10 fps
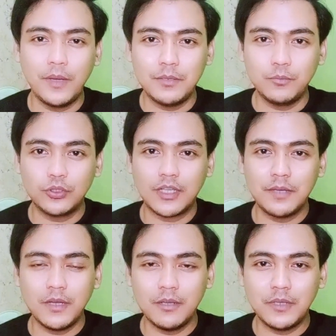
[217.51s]

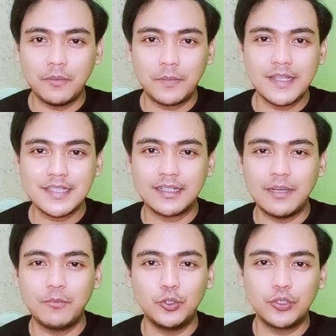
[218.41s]
melembutkan, melembabkan,
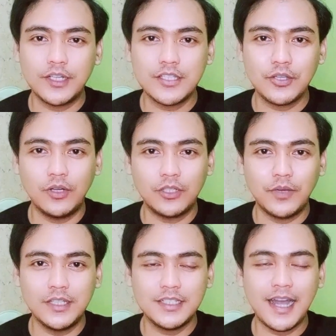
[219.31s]
serta menutrisi
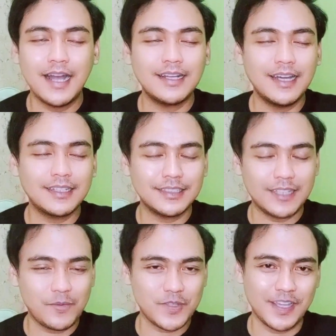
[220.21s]
kulit wajah agar
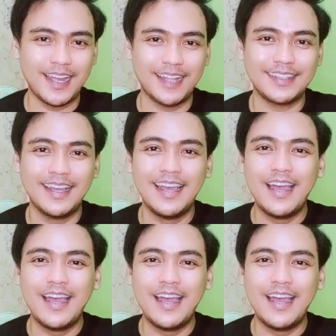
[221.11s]
tetap sehat.